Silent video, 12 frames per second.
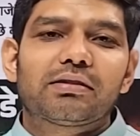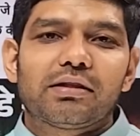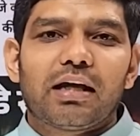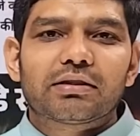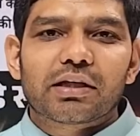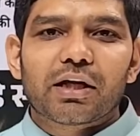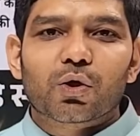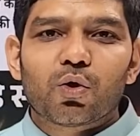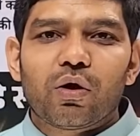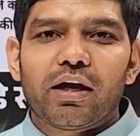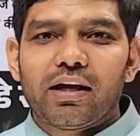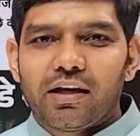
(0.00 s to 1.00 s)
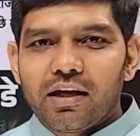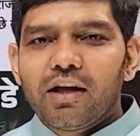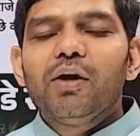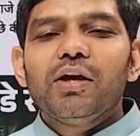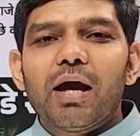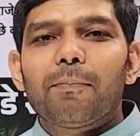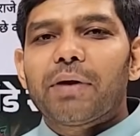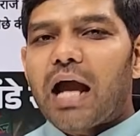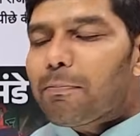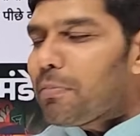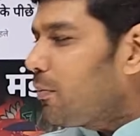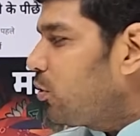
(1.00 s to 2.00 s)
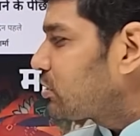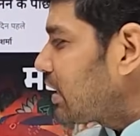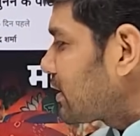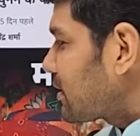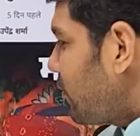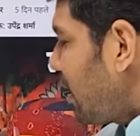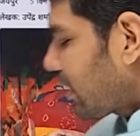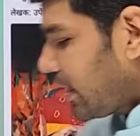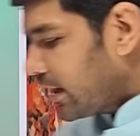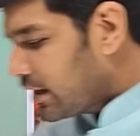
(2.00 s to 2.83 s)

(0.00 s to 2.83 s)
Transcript: यात्रा क्यों है ये अपने आप में बहुत सारे सवाल खड़े